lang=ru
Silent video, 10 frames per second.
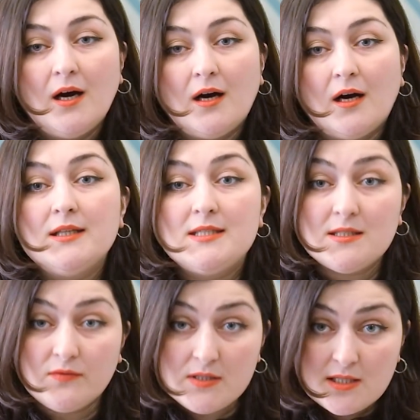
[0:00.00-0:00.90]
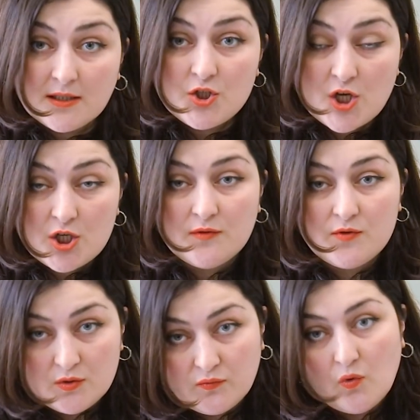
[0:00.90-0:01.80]
а, действительно, чаще
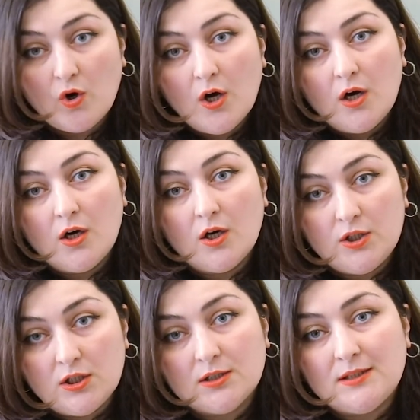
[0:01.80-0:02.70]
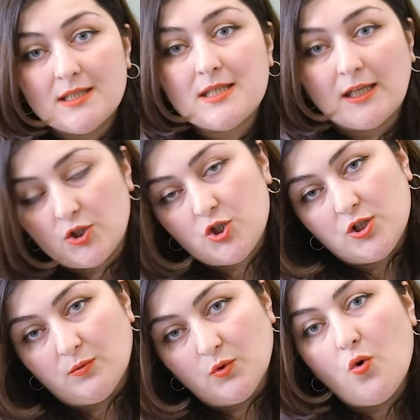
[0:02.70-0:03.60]
всего а, их
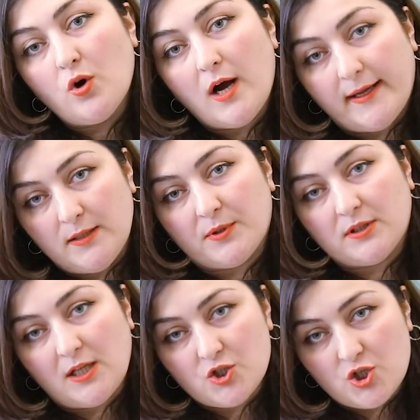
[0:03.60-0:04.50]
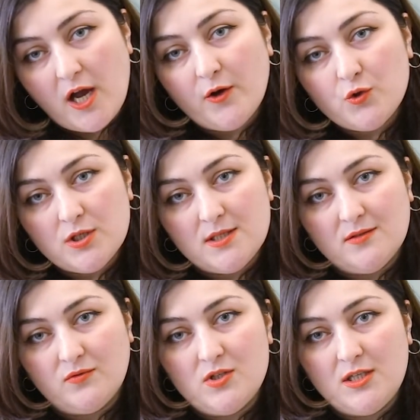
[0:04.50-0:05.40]
достаточно много, они продолжаются,
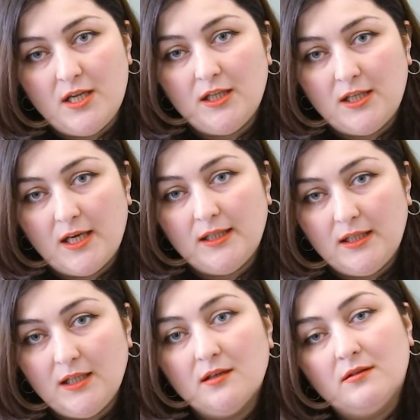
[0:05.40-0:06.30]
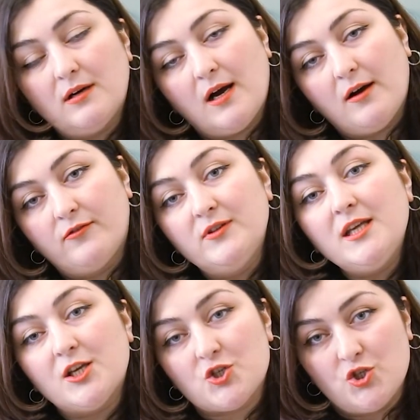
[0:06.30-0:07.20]
эти выделения, и
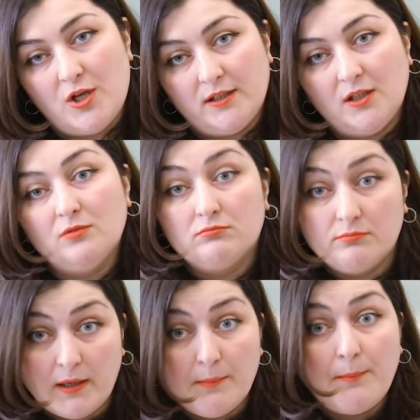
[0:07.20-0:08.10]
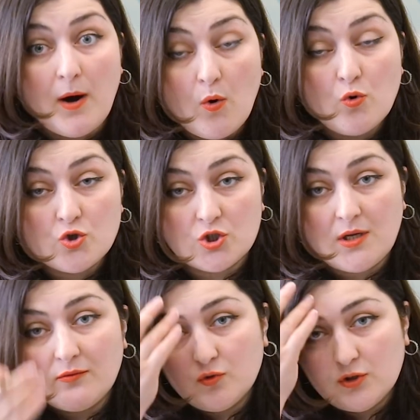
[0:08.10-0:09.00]
внешне они прям похожи
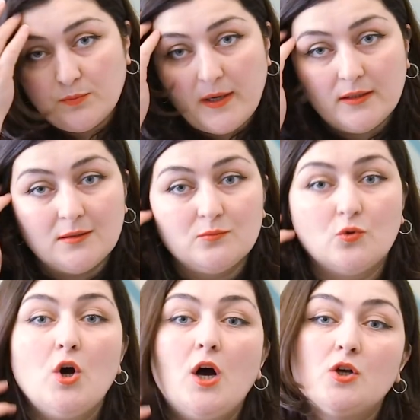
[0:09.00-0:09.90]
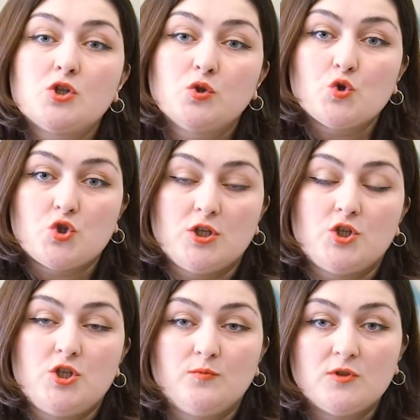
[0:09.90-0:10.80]
на воды, поэтому сложно
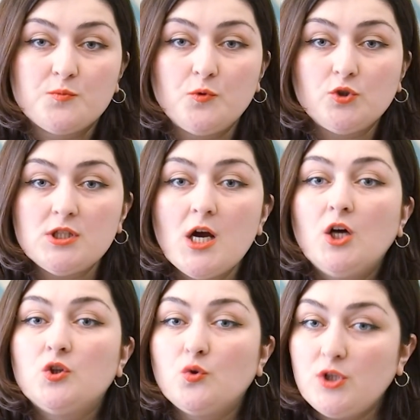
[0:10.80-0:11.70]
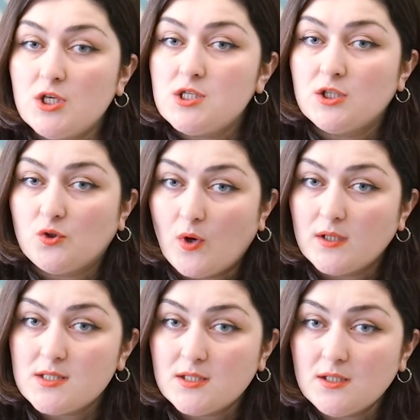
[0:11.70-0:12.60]
их с чем-то спутать. Но есть
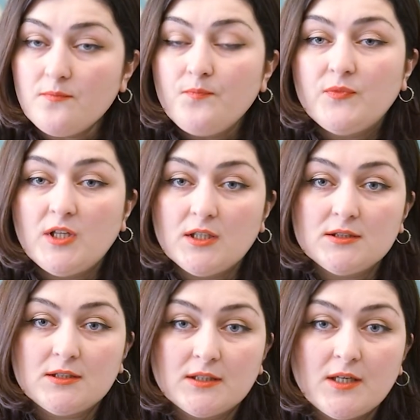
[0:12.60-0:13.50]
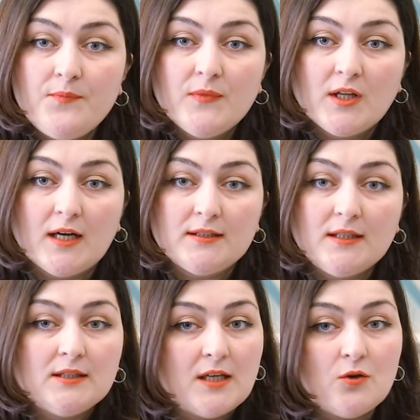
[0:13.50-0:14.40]
ситуации некоторые,
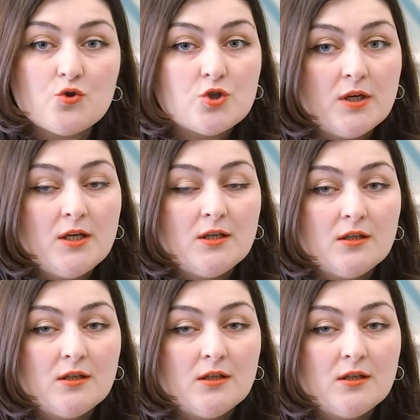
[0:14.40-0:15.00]
когда не так уж и